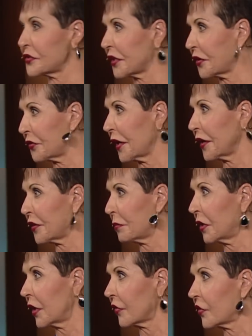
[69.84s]
Das
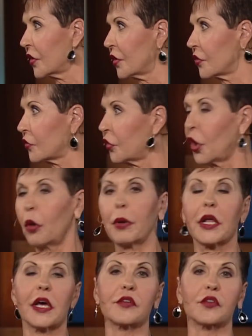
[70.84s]
Buch besteht aus
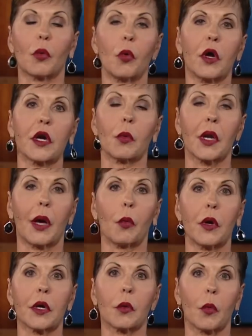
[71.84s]
31 Kapiteln,
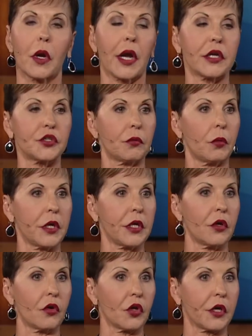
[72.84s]
also eines für
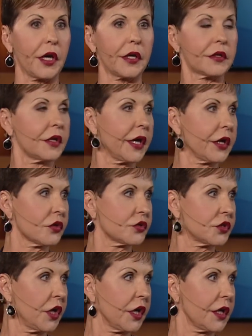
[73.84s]
jeden Tag des Monats.
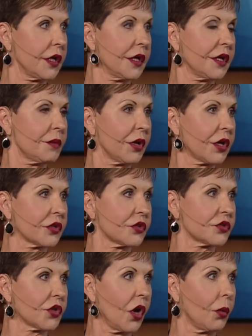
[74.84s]
Das könnt
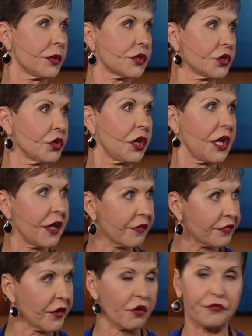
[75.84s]
ihr immer dann tun,
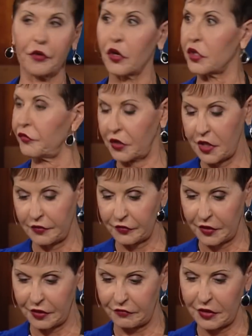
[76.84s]
wenn ihr keine
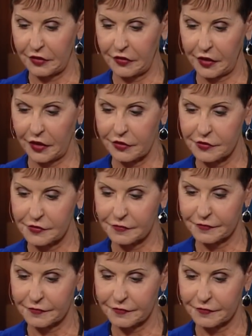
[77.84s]
andere Idee habt.